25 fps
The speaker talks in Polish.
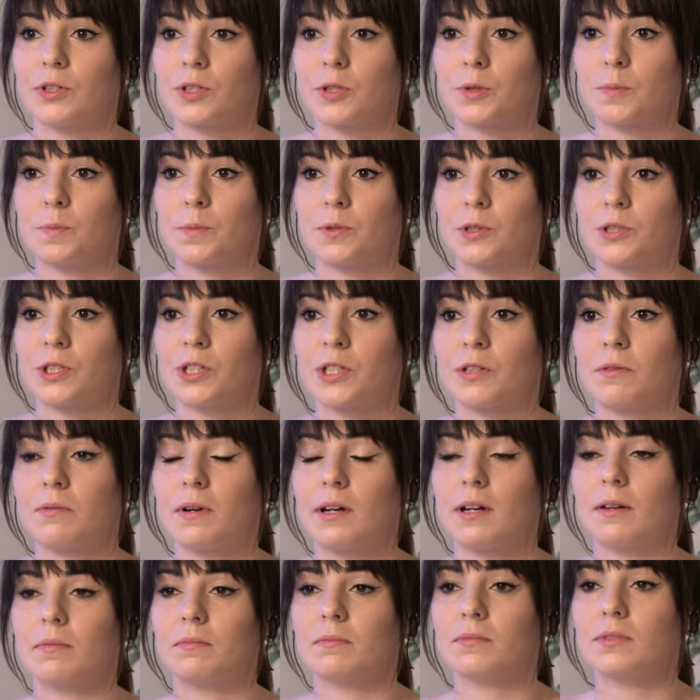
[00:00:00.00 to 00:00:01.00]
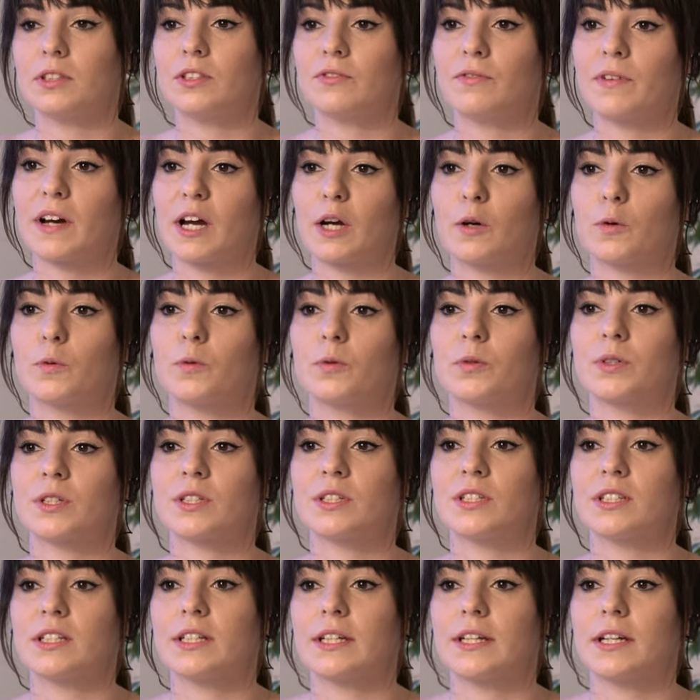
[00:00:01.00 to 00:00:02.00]
Rozpoczęłam dwa
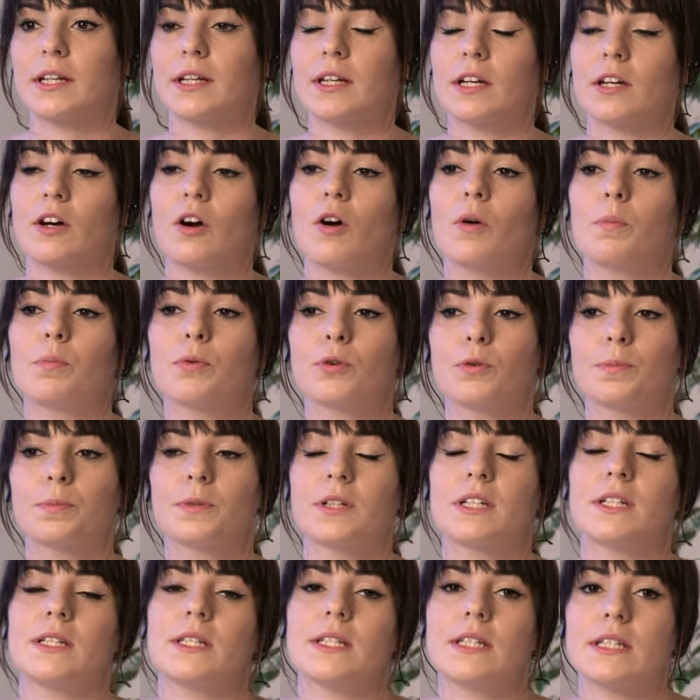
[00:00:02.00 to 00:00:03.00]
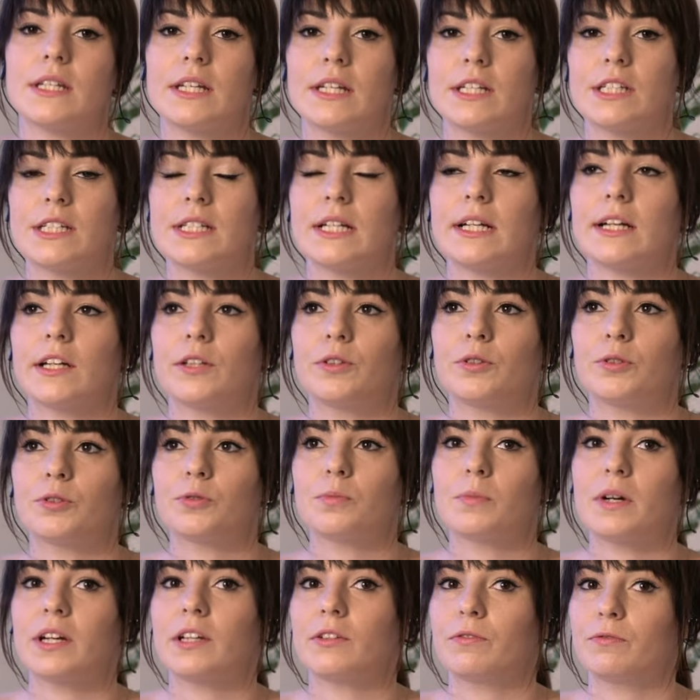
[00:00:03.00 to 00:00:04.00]
kursy obróbki zdjęć
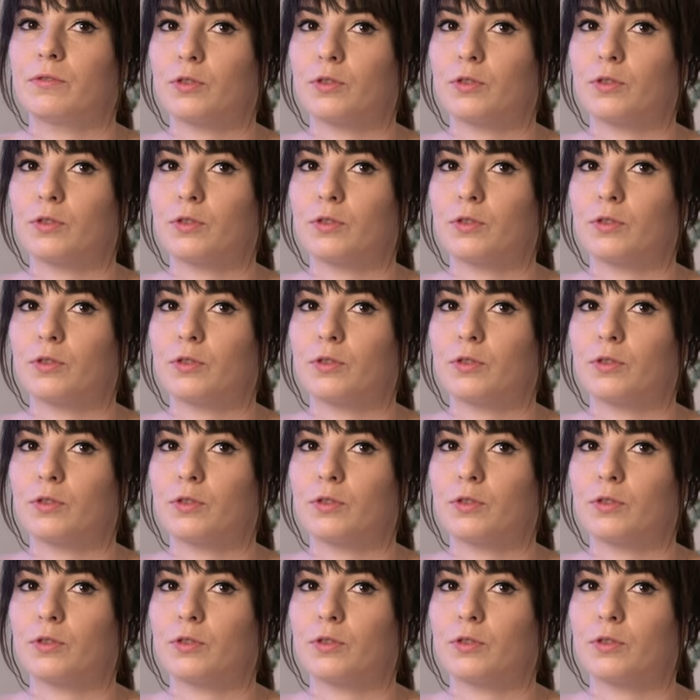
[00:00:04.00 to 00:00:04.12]
Lightrooma i